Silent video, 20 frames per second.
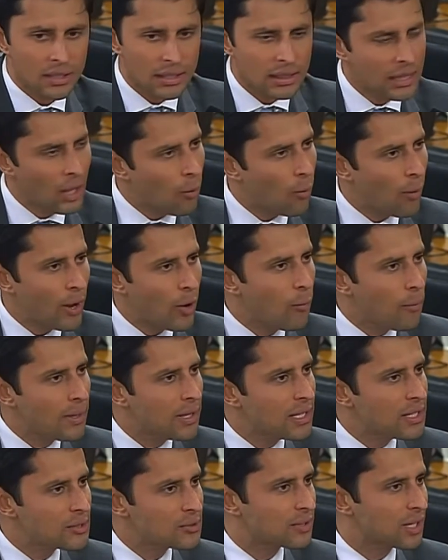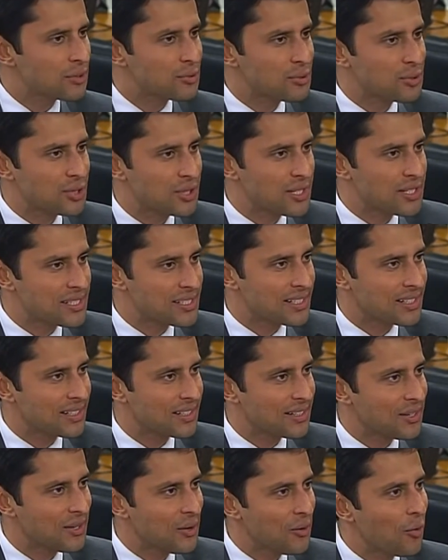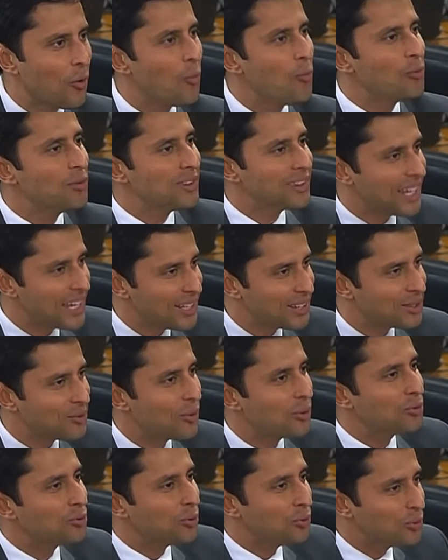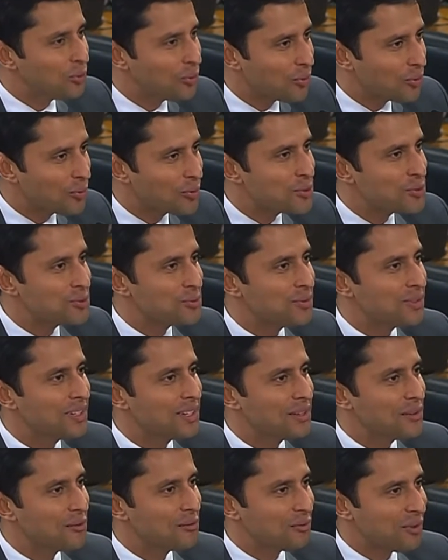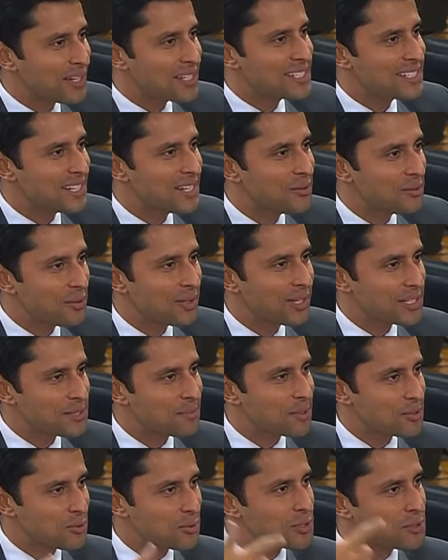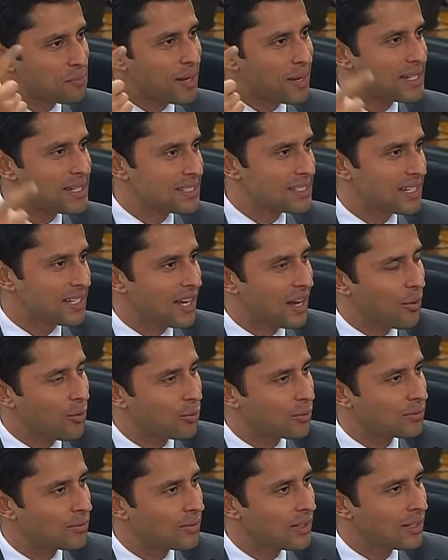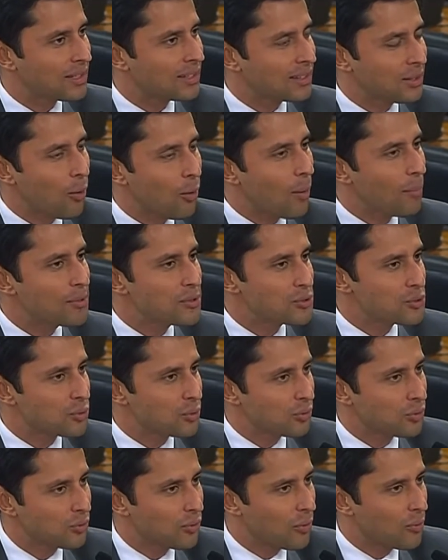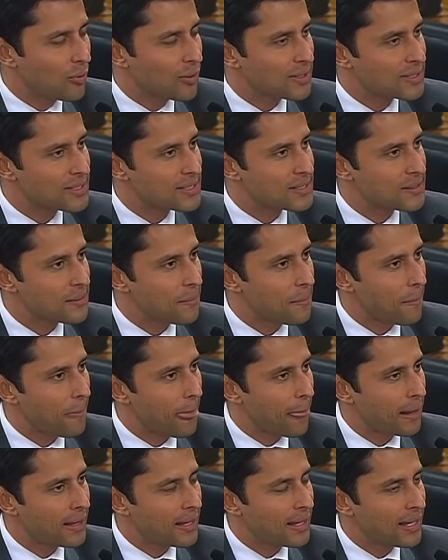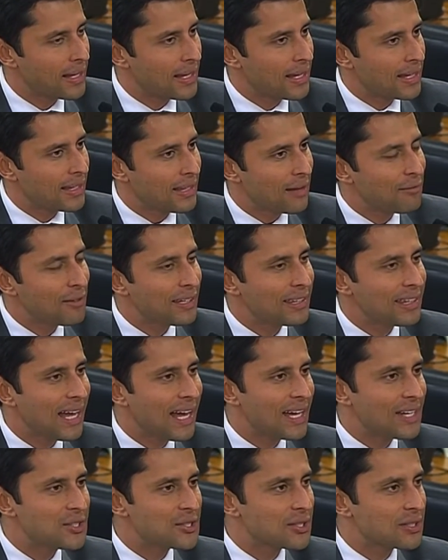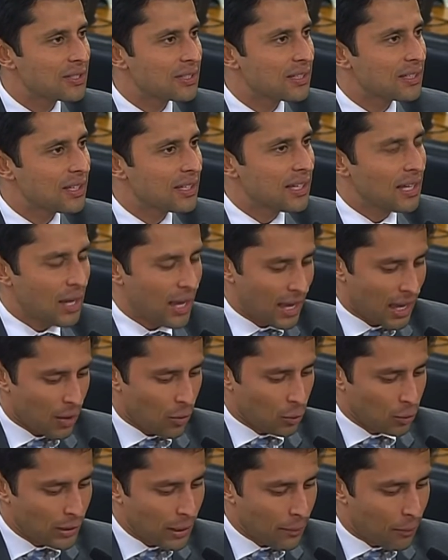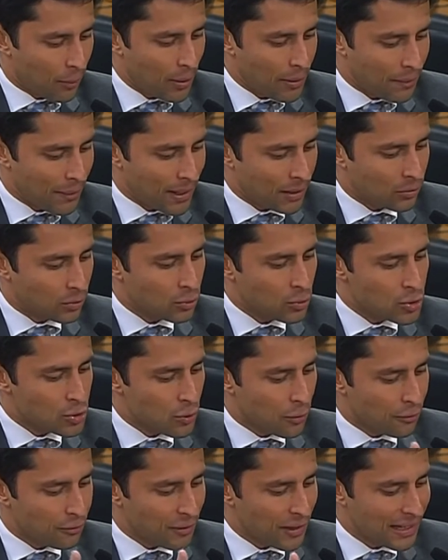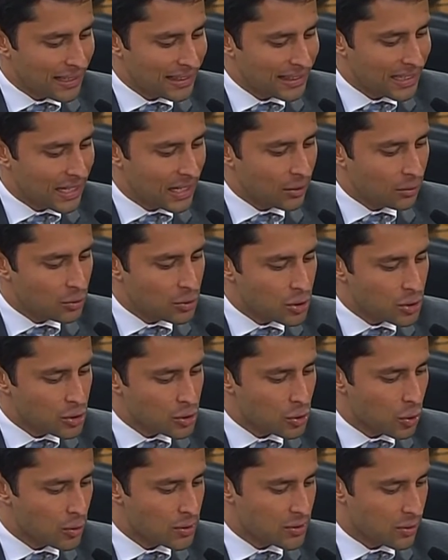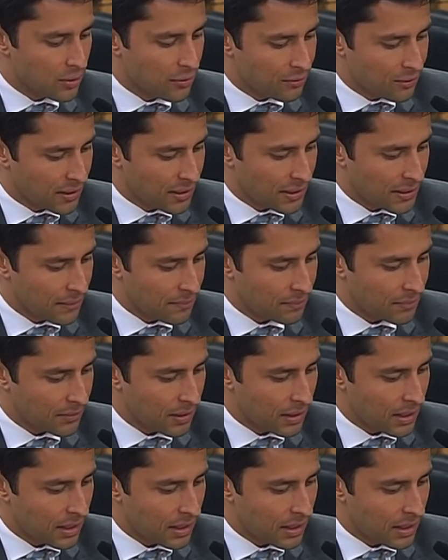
Não é o ministro da Justiça, como tentam a todo custo fazer com que as pessoas pensem algo tão absurdo como esse. Na verdade, o depoimento do senhor Fernando de Souza Oliveira,